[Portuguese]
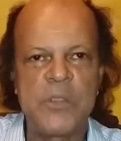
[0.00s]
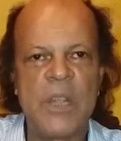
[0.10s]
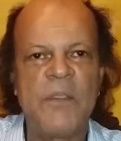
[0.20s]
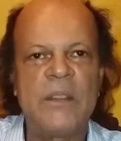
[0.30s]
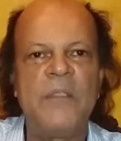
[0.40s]

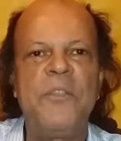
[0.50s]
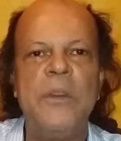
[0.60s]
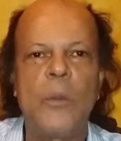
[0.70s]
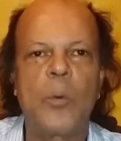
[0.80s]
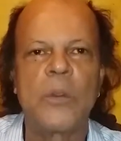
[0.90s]
você vai
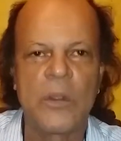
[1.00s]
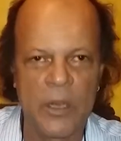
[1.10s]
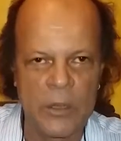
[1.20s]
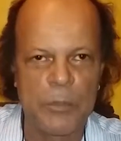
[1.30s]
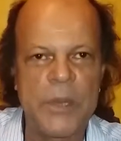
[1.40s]
definir com
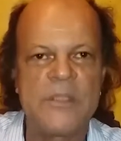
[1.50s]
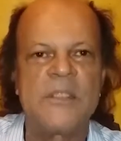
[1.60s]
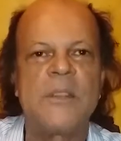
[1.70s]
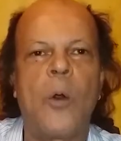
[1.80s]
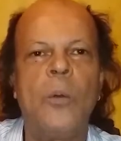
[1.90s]
tanta
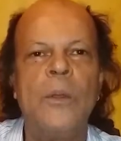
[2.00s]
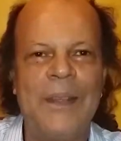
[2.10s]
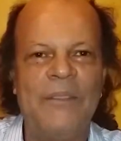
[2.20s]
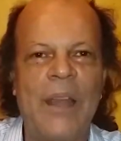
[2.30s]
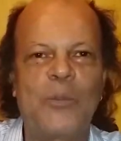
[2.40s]
precisão
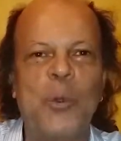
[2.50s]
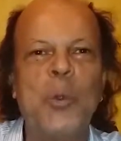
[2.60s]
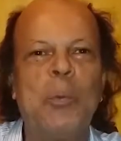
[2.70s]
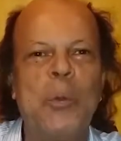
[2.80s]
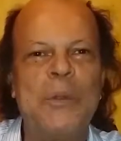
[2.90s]
que vai
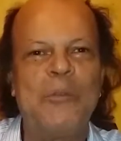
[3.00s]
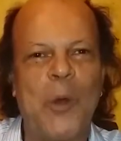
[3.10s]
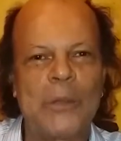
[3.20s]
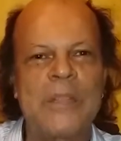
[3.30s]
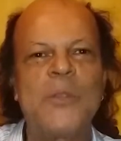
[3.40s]
todo mundo em
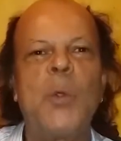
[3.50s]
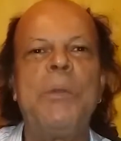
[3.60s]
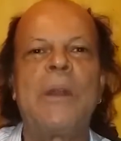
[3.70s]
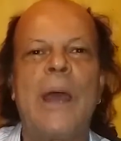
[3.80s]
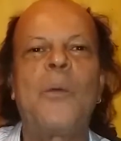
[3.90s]
volta se
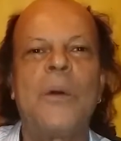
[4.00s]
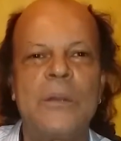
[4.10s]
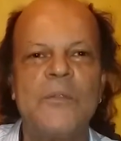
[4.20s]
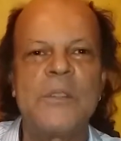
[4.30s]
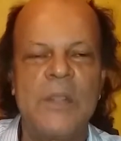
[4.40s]
iluminar
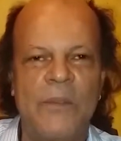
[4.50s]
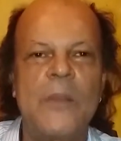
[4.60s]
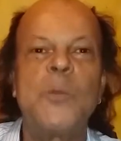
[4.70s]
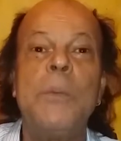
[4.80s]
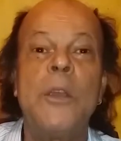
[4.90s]
enquanto você
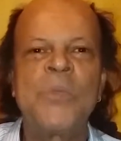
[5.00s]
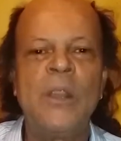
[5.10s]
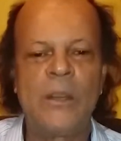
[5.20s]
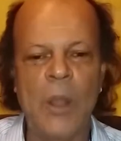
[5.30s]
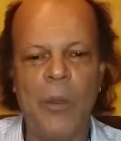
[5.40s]
faz o mesmo.
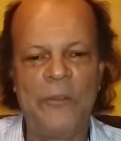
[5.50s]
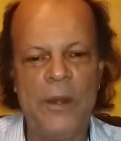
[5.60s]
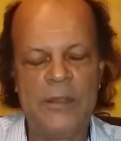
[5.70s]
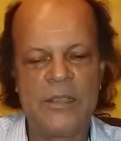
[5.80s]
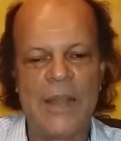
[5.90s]
Então a
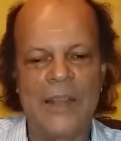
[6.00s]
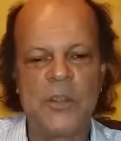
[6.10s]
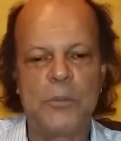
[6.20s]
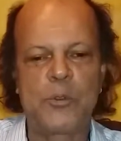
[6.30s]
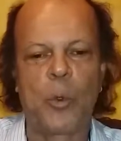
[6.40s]

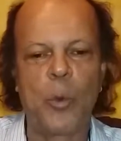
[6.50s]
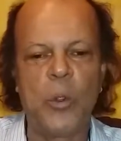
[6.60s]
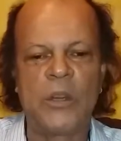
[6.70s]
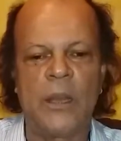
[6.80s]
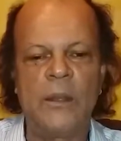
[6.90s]
felicidade
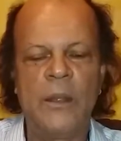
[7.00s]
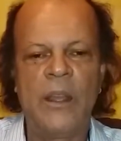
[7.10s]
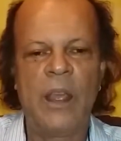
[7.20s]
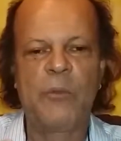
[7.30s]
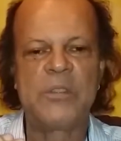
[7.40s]
absoluta
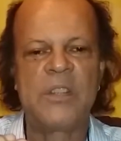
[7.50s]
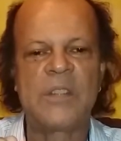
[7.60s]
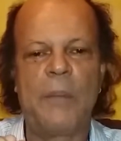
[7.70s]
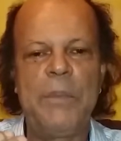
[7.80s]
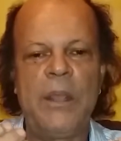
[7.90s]
é você
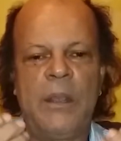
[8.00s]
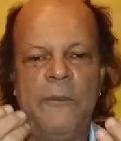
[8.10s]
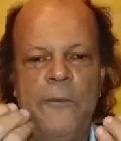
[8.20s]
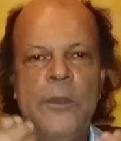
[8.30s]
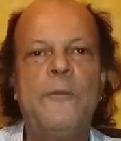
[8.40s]
saber que
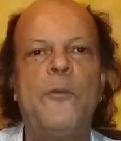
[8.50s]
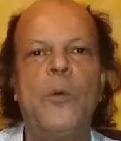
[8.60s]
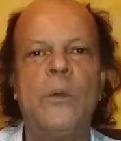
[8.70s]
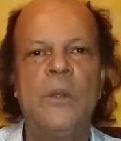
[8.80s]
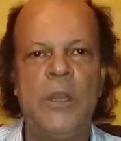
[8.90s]

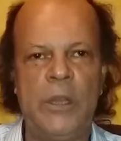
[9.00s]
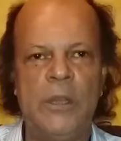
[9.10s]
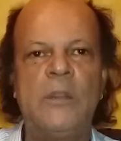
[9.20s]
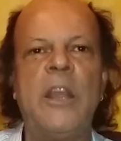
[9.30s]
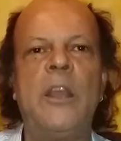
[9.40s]
vivo e
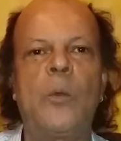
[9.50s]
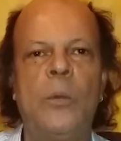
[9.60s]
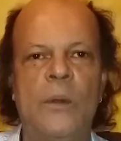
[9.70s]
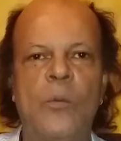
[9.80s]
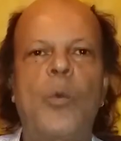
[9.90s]

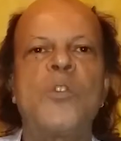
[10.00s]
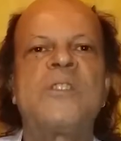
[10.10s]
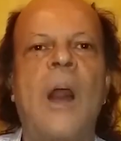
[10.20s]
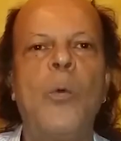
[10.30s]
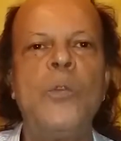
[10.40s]
inteiro, com
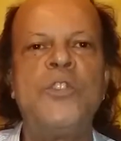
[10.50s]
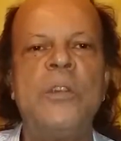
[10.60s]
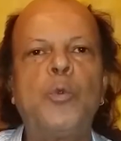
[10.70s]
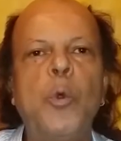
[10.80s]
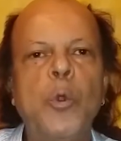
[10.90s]

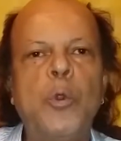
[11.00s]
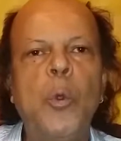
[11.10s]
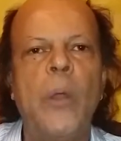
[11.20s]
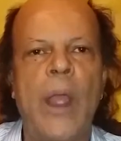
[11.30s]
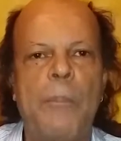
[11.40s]
saúde,
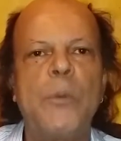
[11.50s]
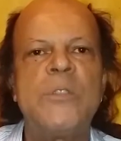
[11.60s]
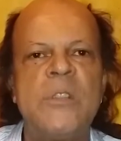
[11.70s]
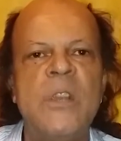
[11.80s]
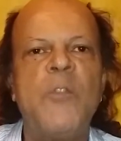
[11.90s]
tudo é
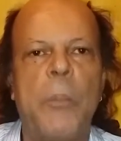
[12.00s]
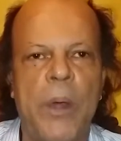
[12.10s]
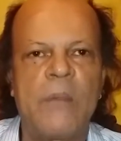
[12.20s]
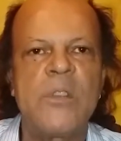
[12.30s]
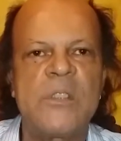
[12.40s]
possível
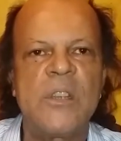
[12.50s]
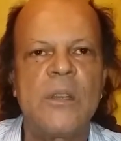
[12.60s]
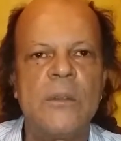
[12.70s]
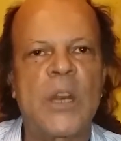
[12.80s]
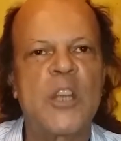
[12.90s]
para
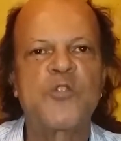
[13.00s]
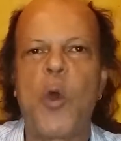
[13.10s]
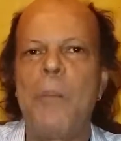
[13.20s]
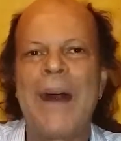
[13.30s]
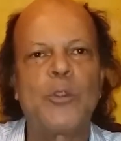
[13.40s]
você.
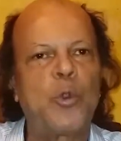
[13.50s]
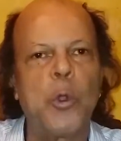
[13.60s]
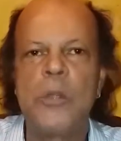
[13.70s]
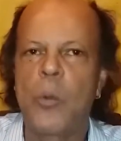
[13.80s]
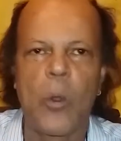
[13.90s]
Transformar
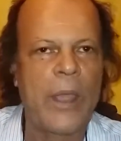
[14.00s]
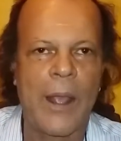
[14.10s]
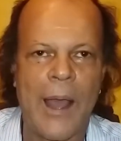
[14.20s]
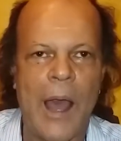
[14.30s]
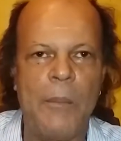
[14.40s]
todo e qualquer
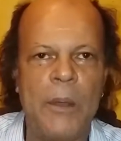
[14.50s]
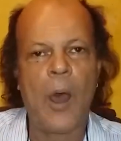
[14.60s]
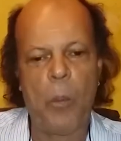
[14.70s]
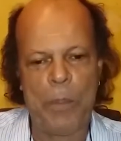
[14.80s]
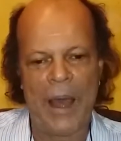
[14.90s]
karma.
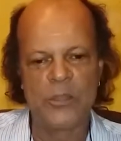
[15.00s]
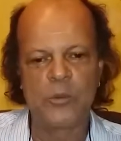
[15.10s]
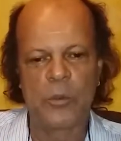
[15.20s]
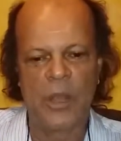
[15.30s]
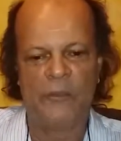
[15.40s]
Ao
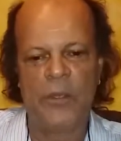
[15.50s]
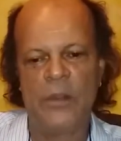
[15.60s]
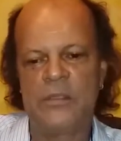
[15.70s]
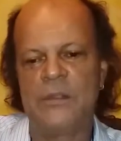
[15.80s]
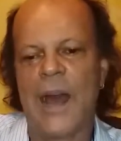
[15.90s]
passo que a
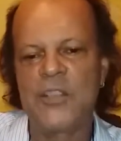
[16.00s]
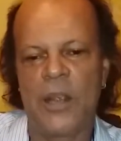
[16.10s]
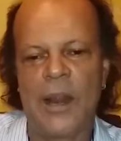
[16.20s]
felicidade